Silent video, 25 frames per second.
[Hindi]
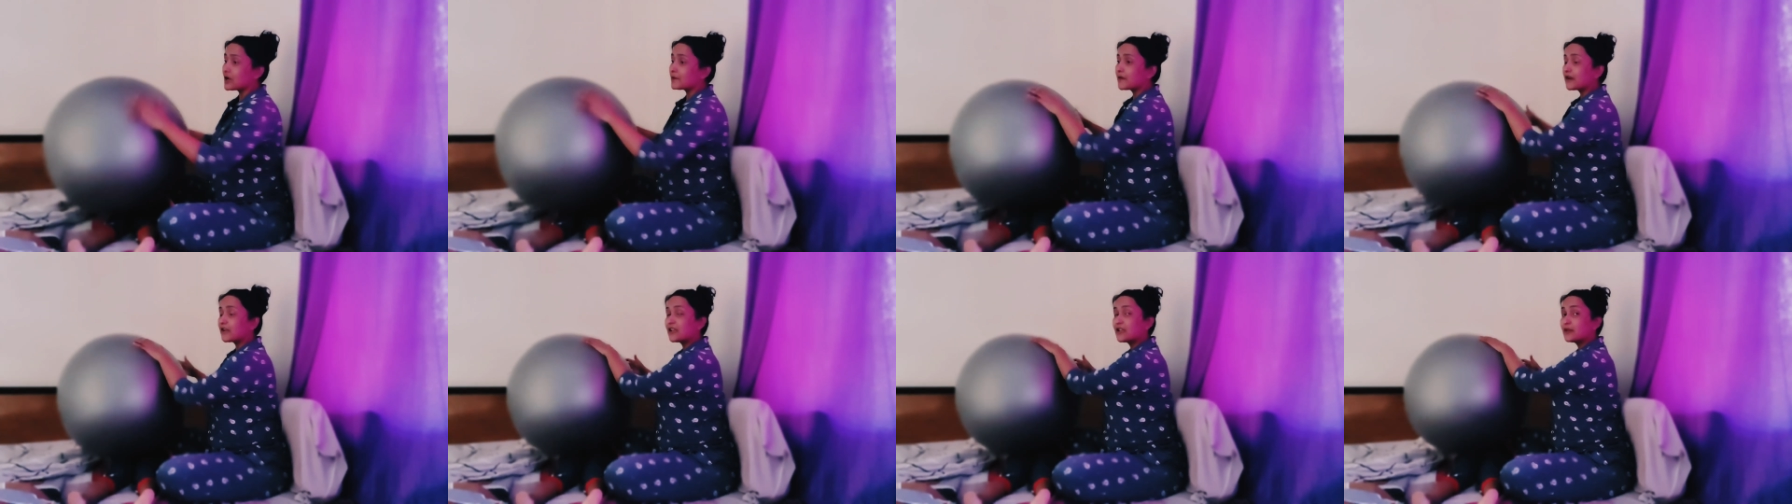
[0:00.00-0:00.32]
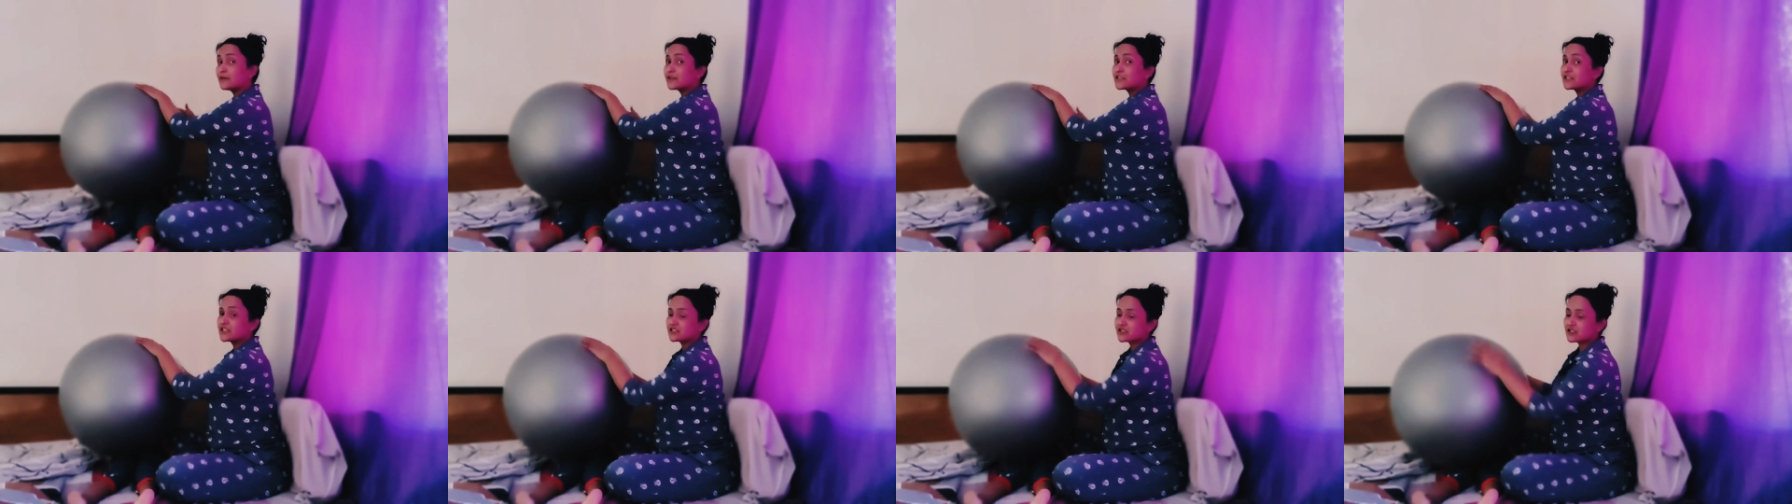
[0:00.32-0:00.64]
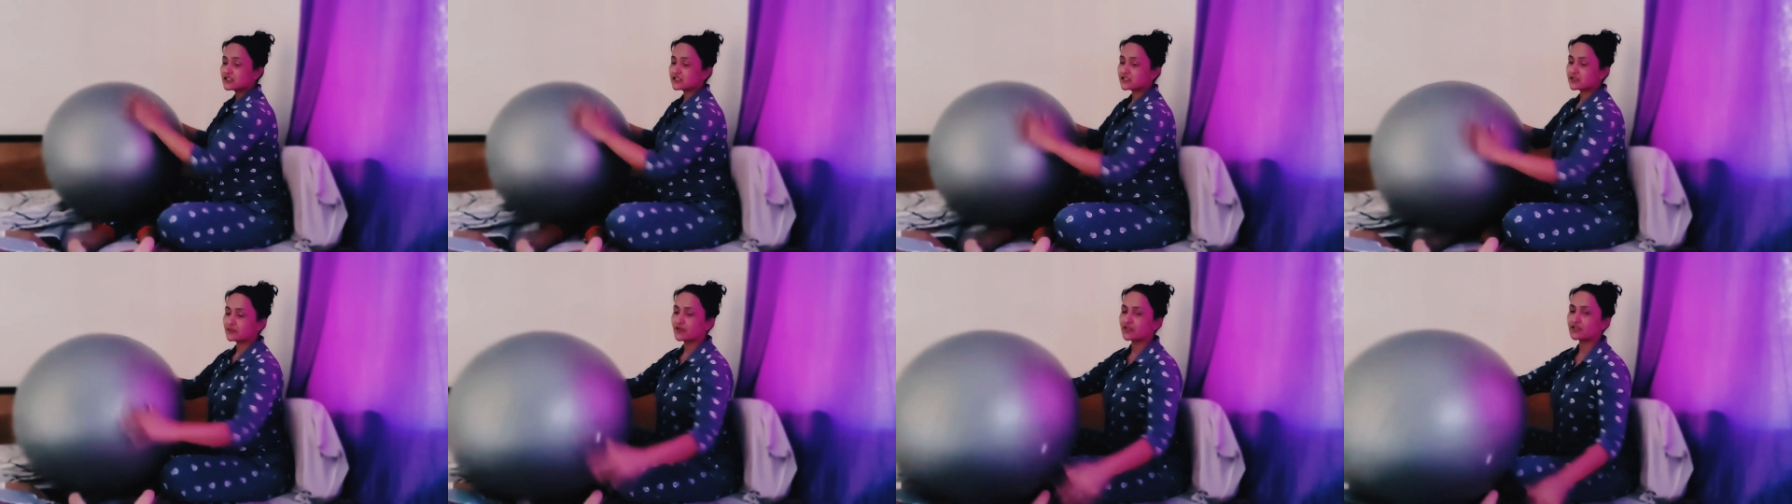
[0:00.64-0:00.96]
पहले मैं किस
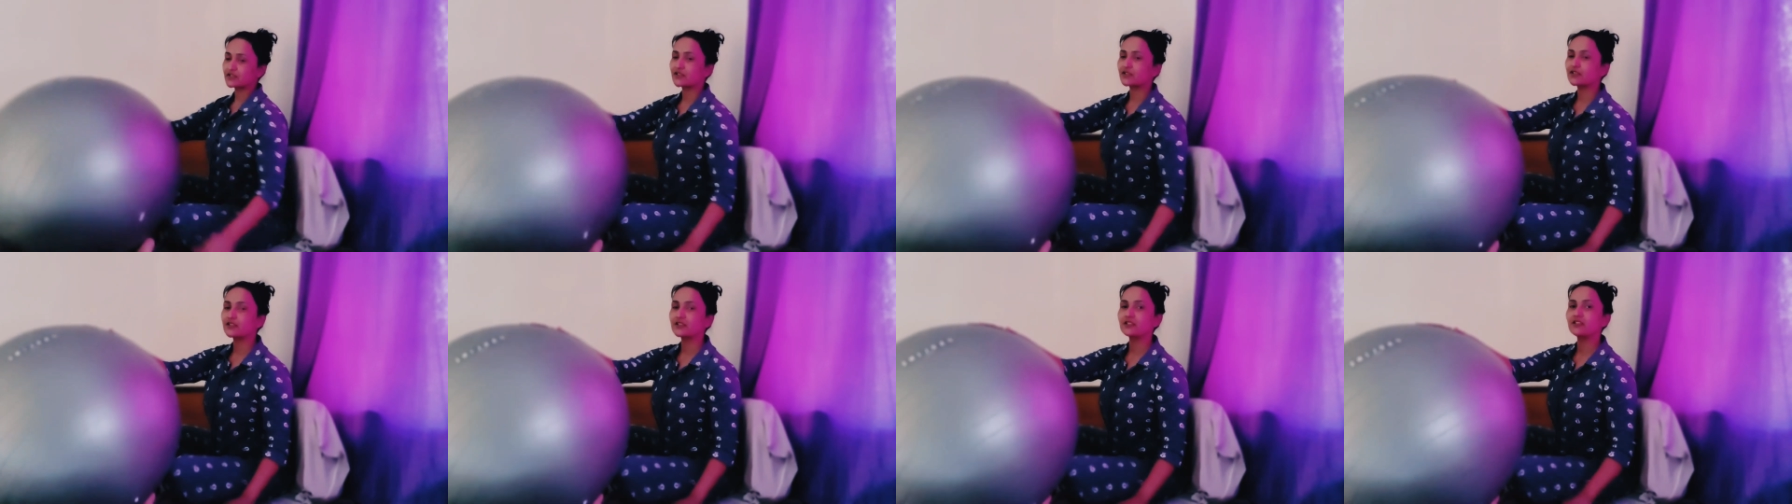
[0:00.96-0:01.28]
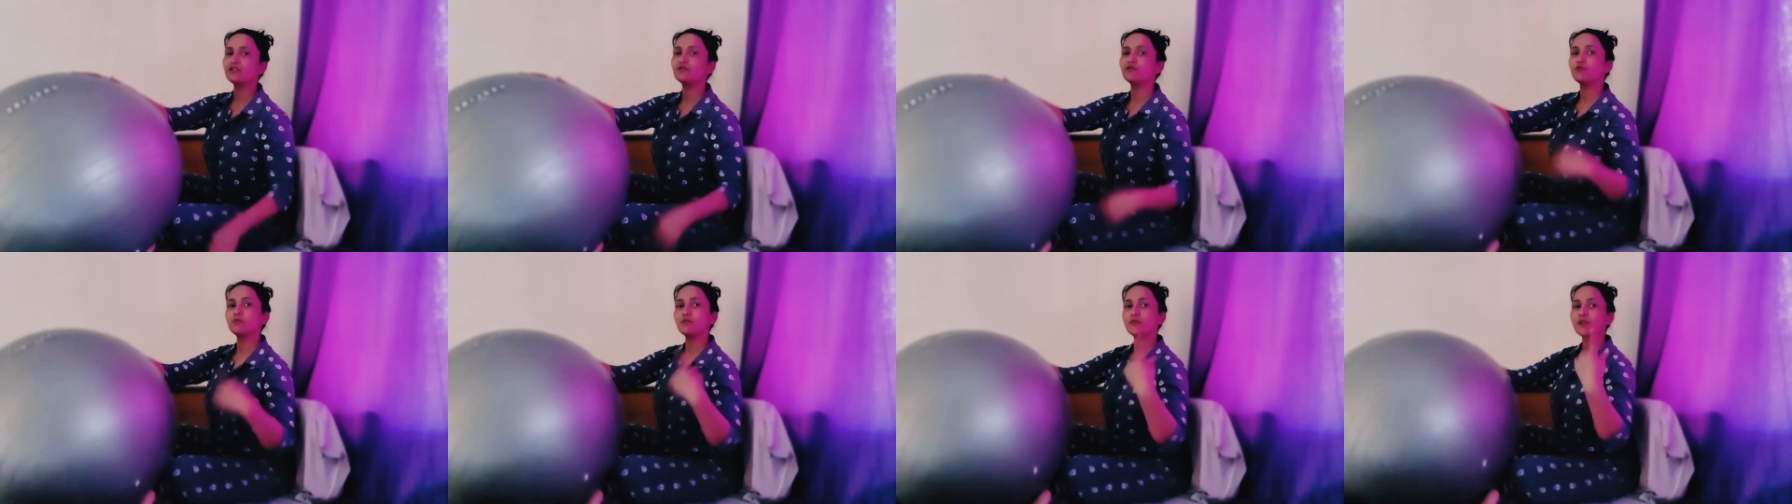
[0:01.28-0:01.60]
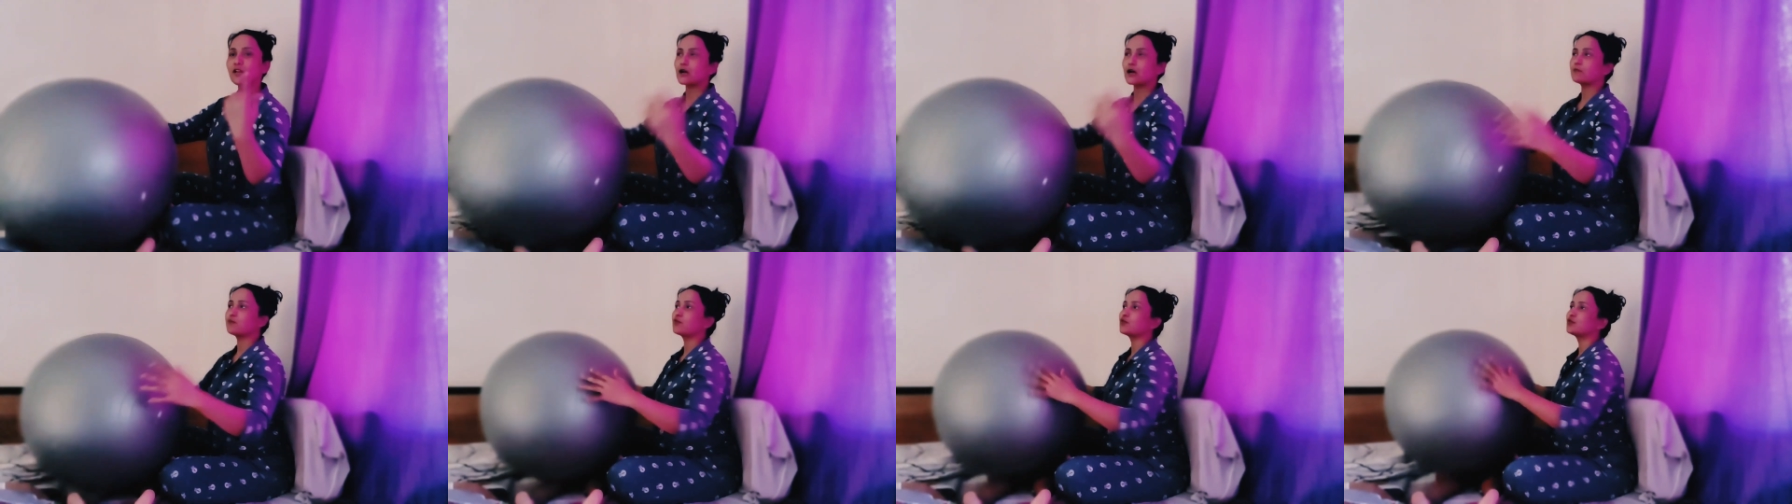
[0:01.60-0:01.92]
तरह से प्रेशर देती थी वो मैं
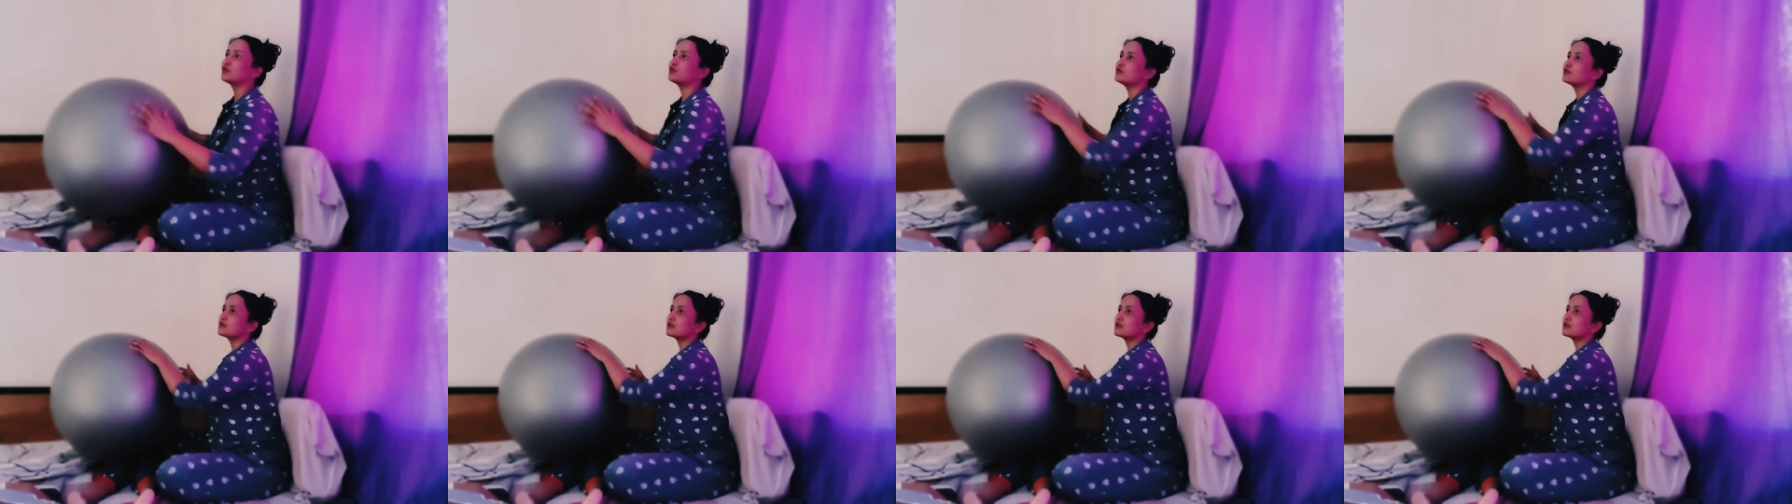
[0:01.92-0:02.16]
आपको